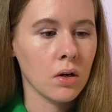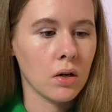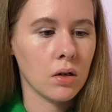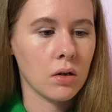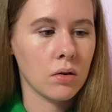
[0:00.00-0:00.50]

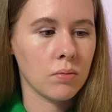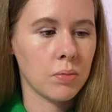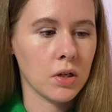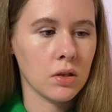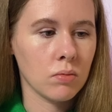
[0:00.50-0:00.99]
А,
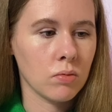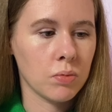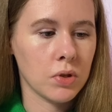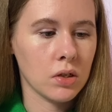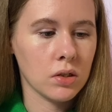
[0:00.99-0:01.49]
поэтому
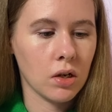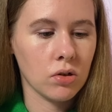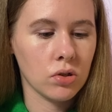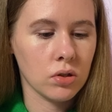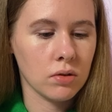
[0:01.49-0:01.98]

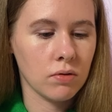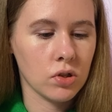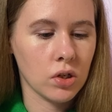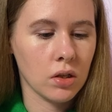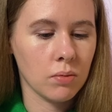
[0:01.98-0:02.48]
потрясающе
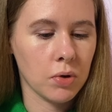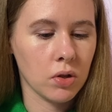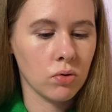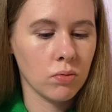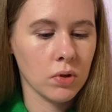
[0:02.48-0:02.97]
совершенно
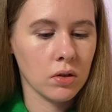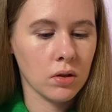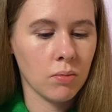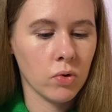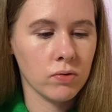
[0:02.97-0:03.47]
продумано,
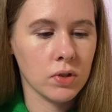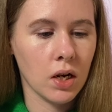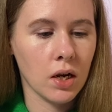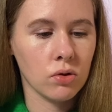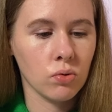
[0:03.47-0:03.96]
на мой
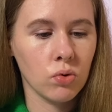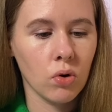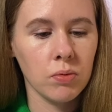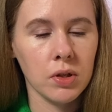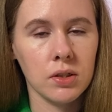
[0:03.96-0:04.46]
взгляд, удобно.